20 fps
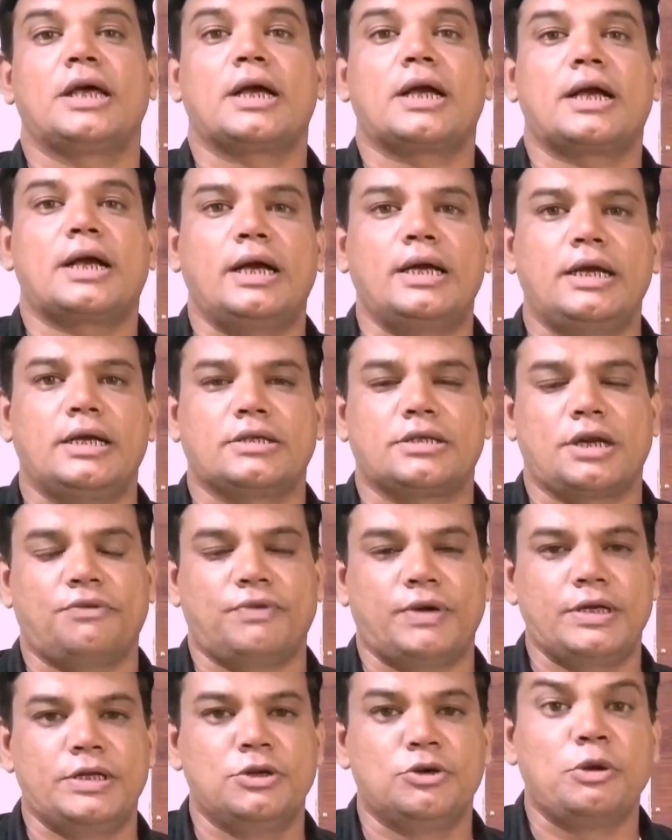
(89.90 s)
तक कई अशरफ
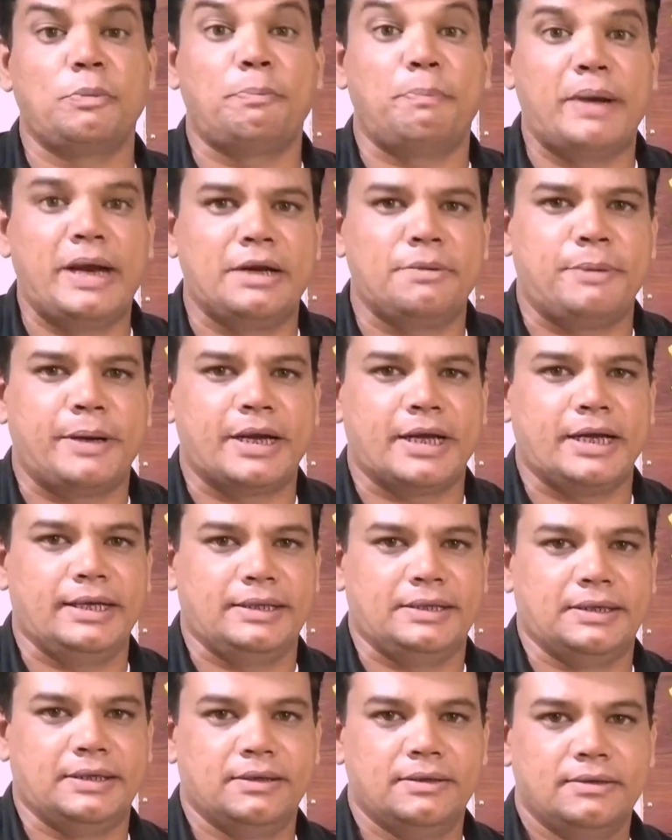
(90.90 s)
अलियों की पैंट फट
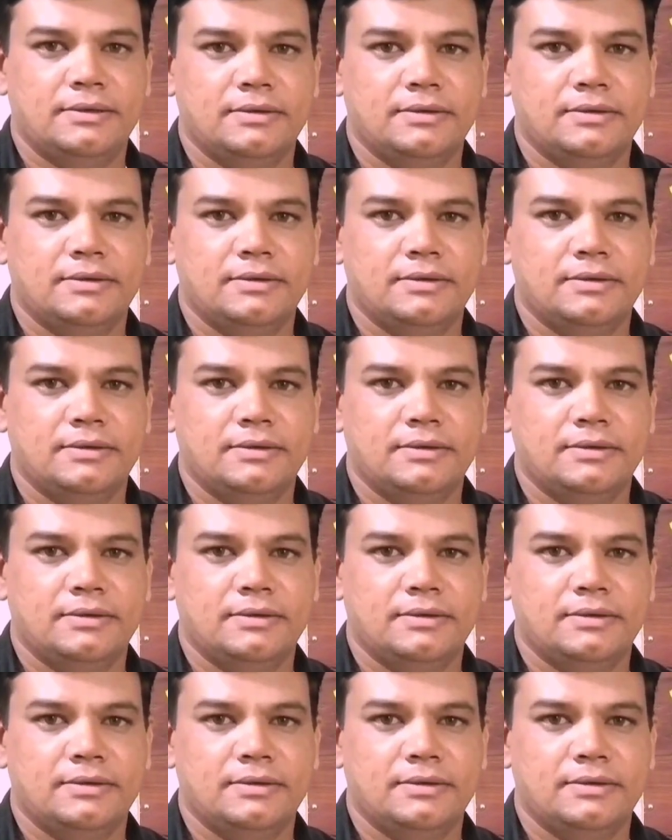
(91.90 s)
गई थी